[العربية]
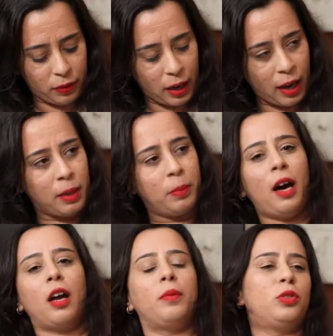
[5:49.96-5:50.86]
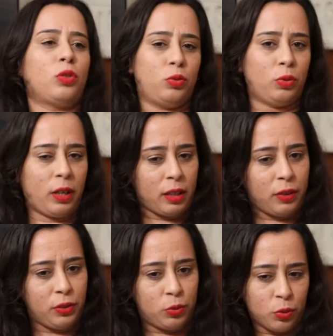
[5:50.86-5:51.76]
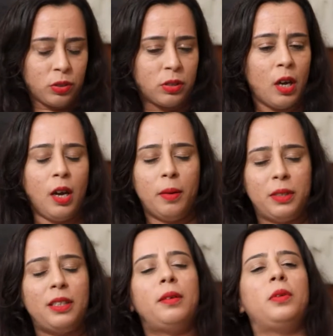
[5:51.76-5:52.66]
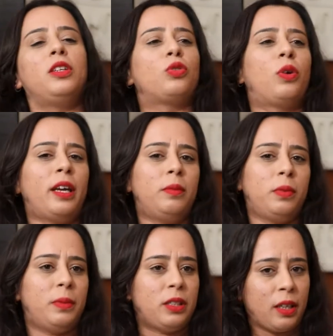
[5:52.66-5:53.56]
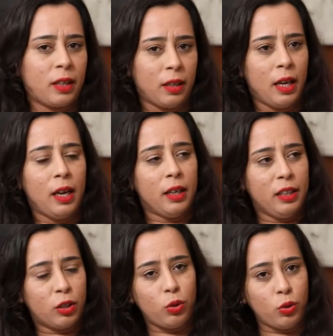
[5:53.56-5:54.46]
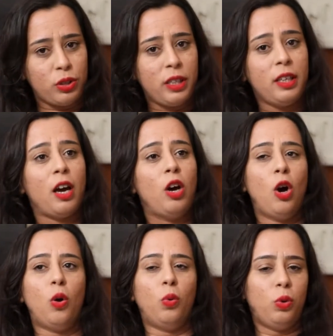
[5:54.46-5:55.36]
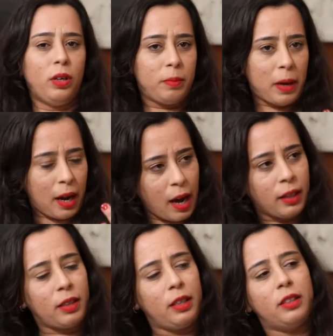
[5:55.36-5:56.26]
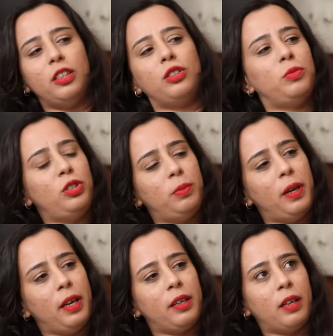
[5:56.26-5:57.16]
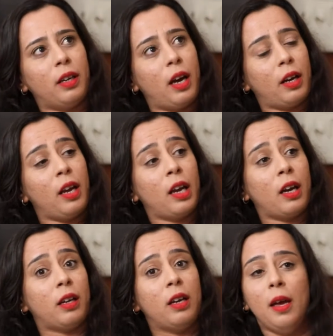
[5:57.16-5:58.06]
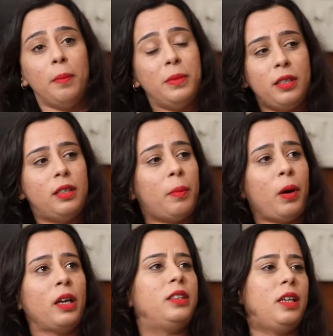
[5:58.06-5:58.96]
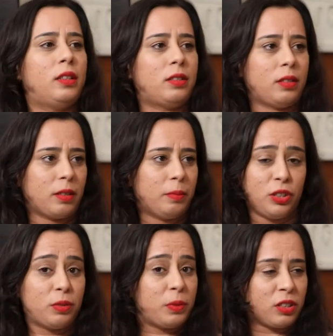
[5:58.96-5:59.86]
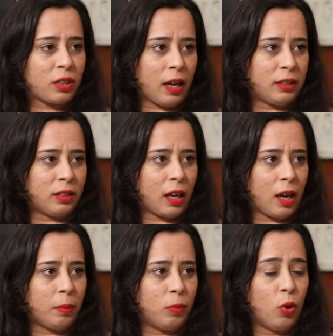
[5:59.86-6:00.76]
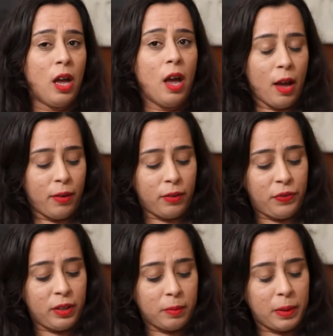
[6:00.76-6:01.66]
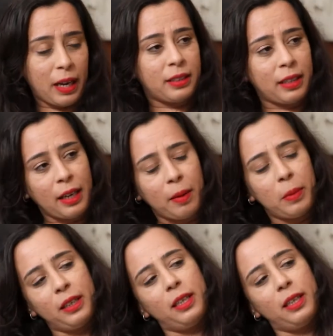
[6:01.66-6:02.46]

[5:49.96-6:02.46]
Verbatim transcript: في العالم العربي سقطوا نحن في تونس مازلنا ماناش واعيين بالمشاكل الايكولوجيه والمخاطر اللي تنجم تجيب هنا نهار اخر مازلنا بعد ياسر مازلناش قاعدين نخمو فيلم بالحسن عمل